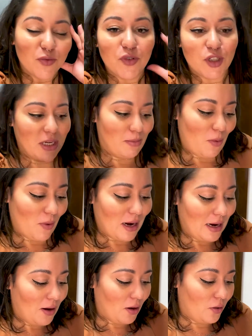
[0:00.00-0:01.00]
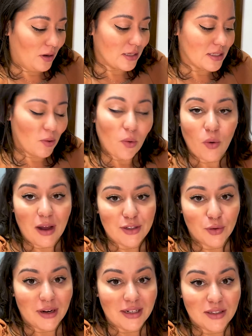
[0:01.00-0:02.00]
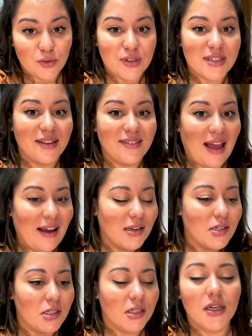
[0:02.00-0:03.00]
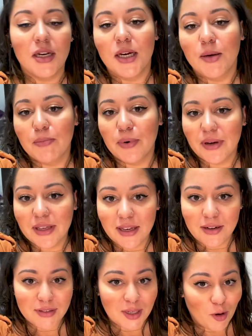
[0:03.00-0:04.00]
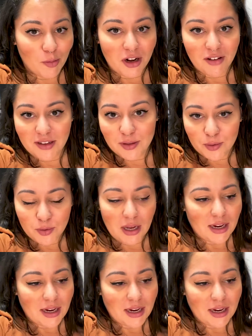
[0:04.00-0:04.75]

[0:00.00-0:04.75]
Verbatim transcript: Vou chamar um carro agora, são 4h42 da tarde, porque não tem como eu levar tudo.